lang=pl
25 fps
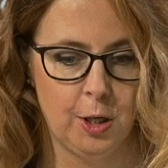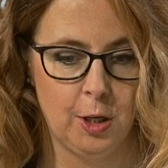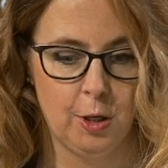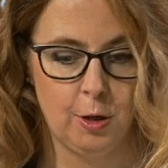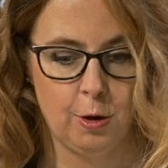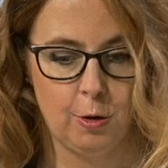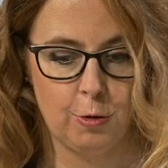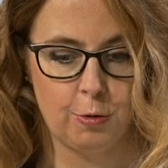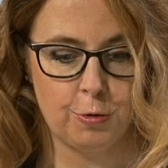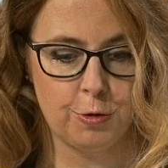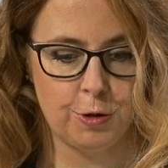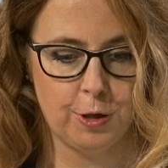
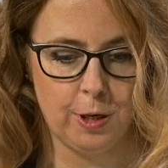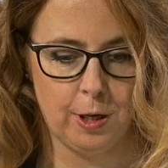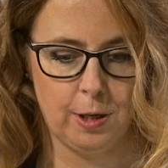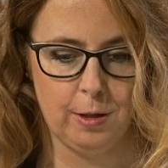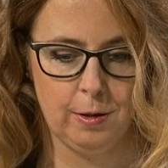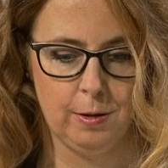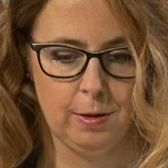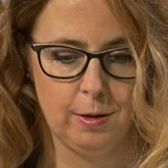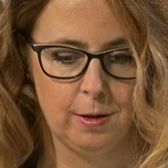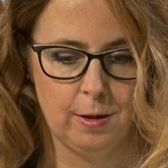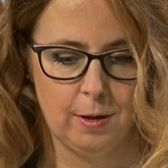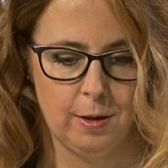
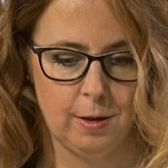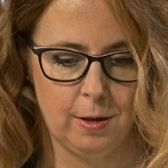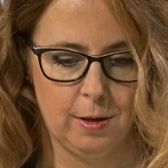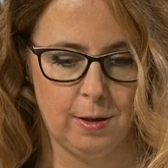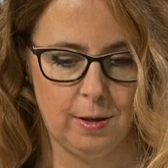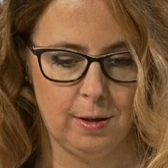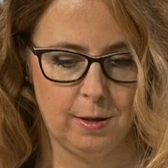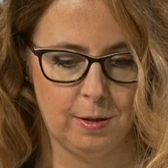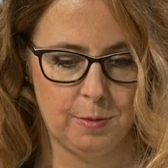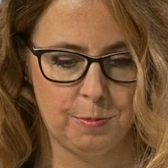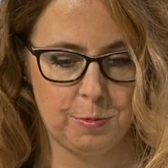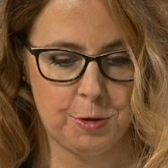różne
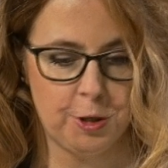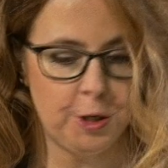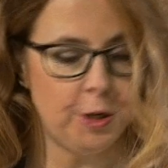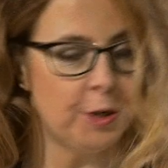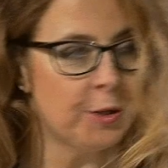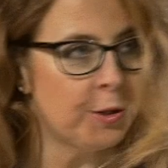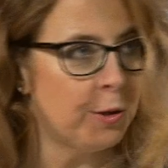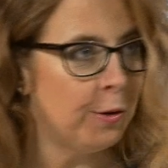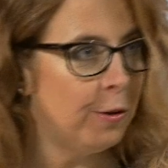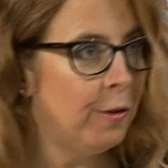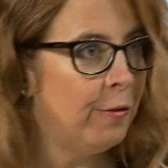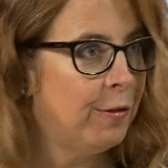E,
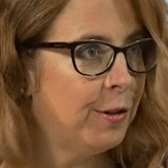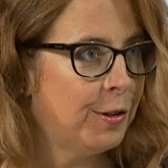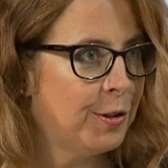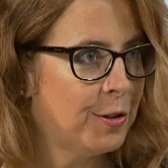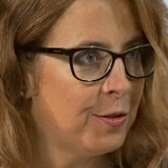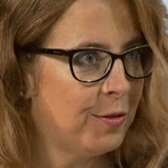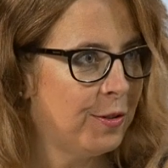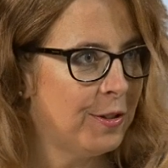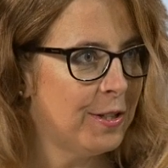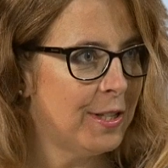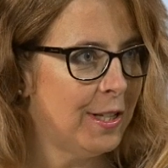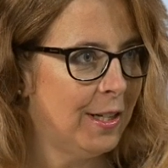przyniosło nowe
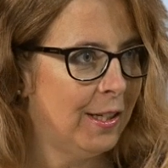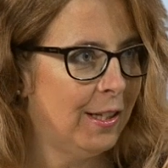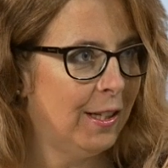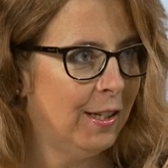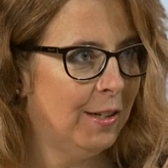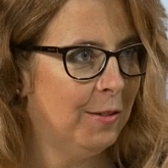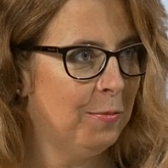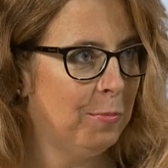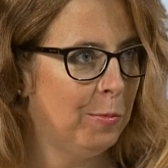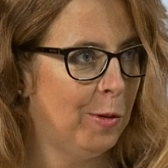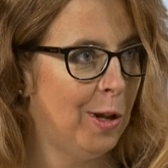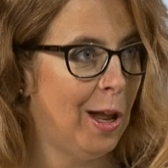
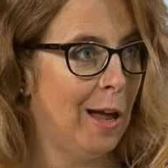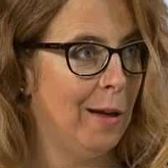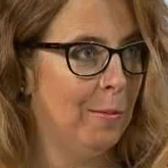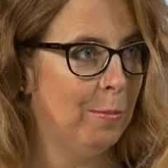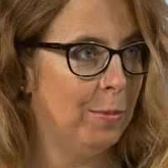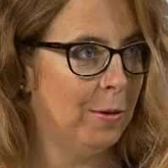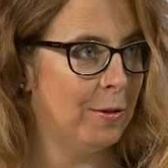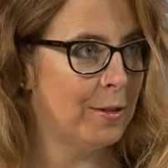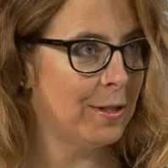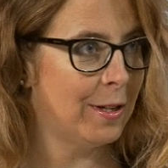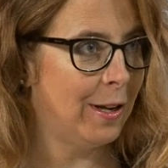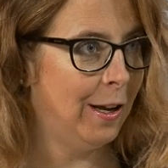rozwiązania dla
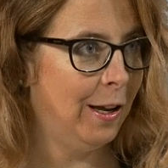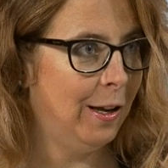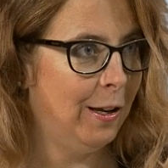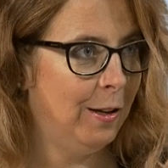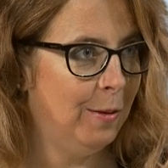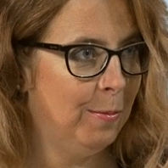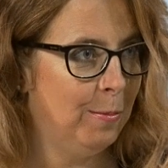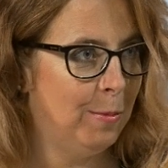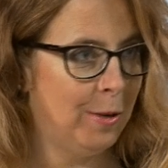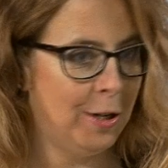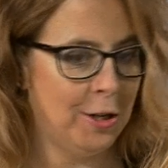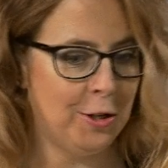
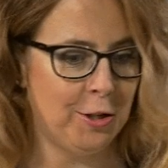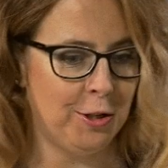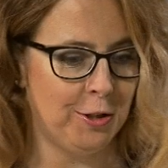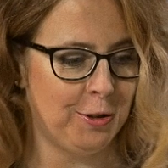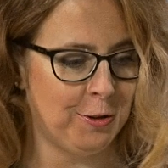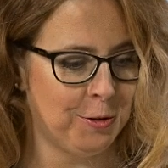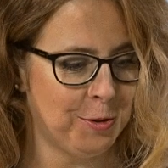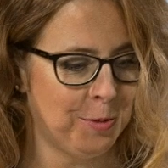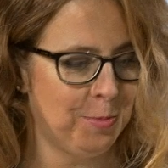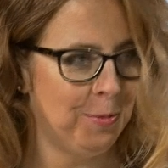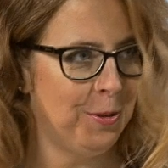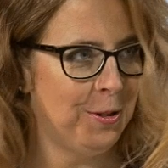polskiej branży
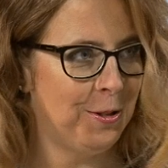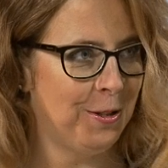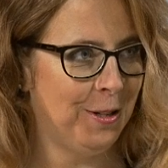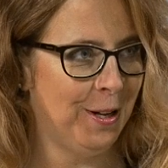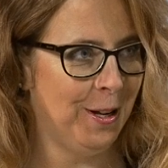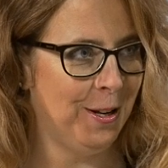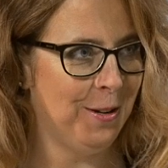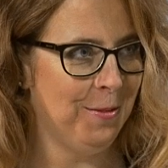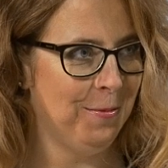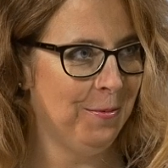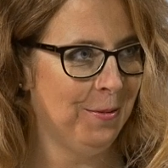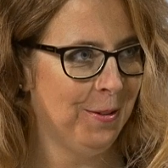
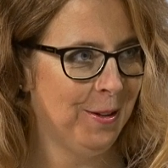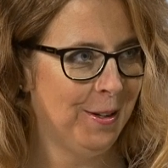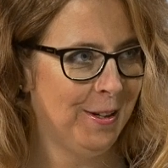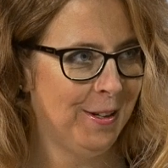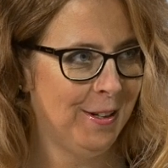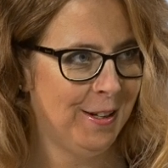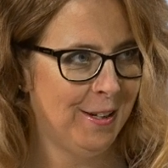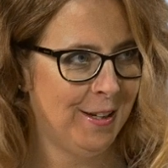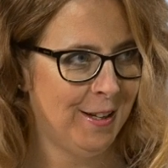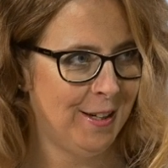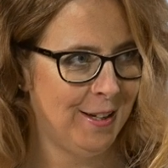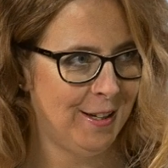kosmicznej.
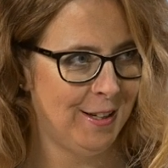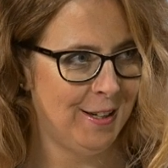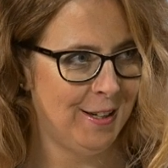Bardzo